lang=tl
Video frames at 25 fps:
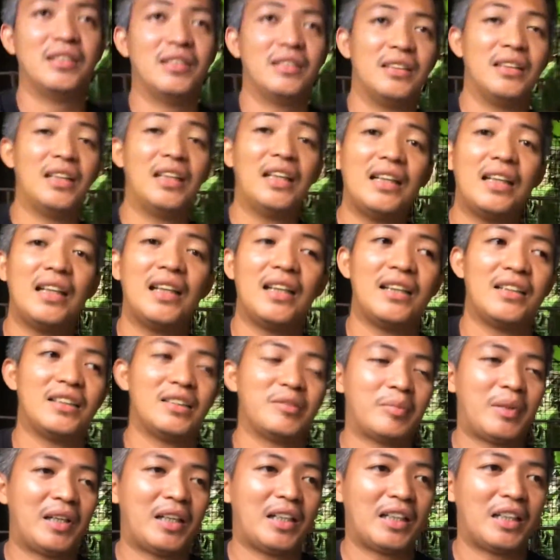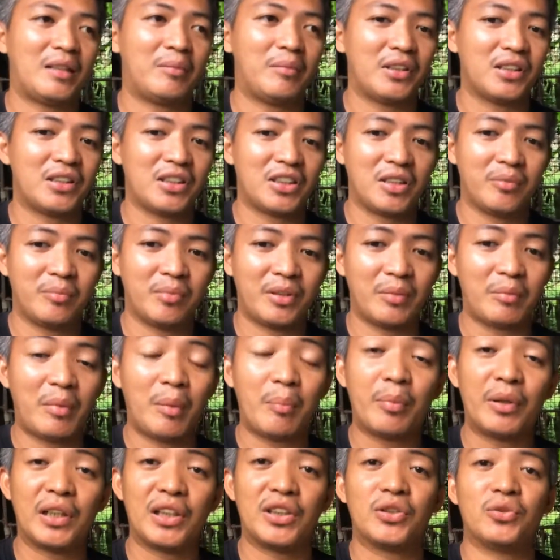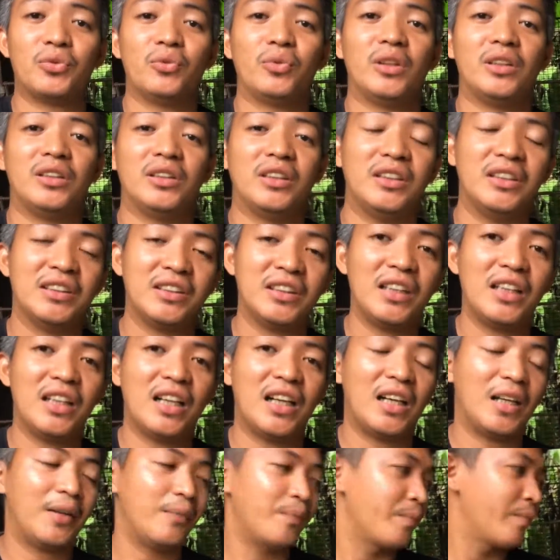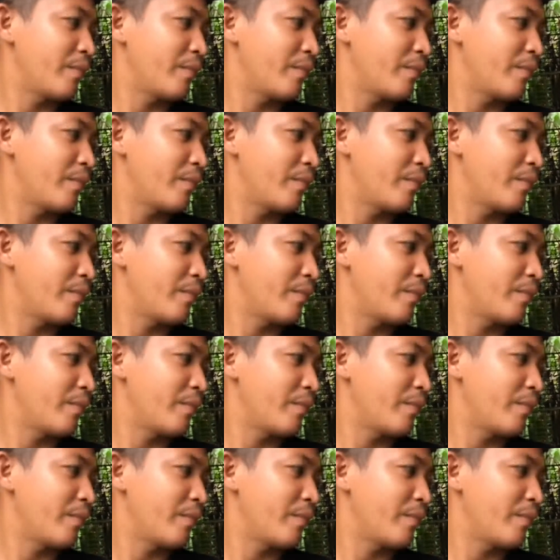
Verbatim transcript: linis para mas syempre mapreskuhan din sila